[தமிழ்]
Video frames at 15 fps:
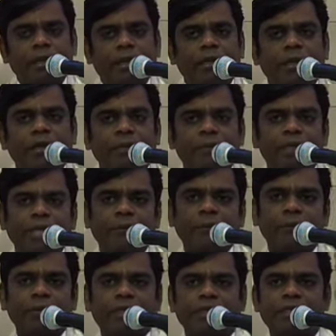எல்லாம்
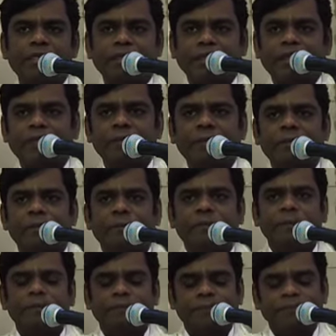இறைவனுடைய செயல்
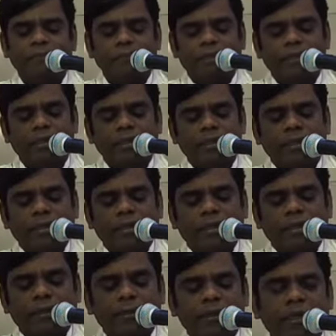
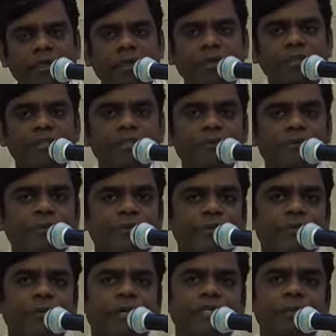நம்முடைய கிறிஸ்துவ
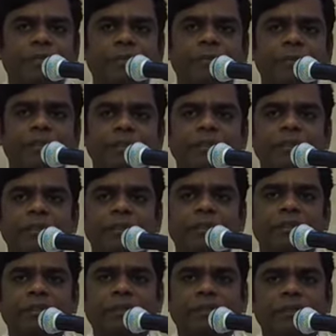விசுவாசம் என்பது
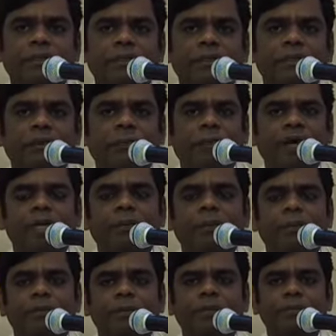
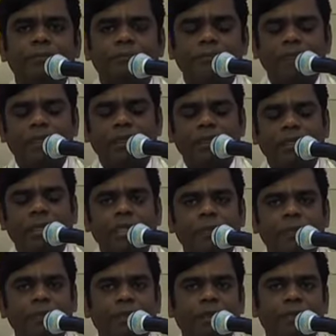பார்ப்பதும்
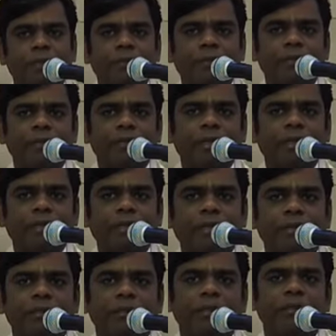கேட்பதால் மட்டுமல்ல
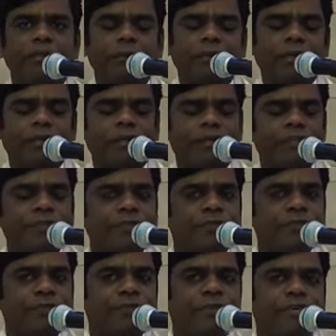நம்முடைய கிறிஸ்துவ
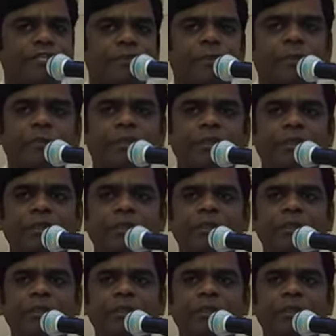விசுவாசம் என்பது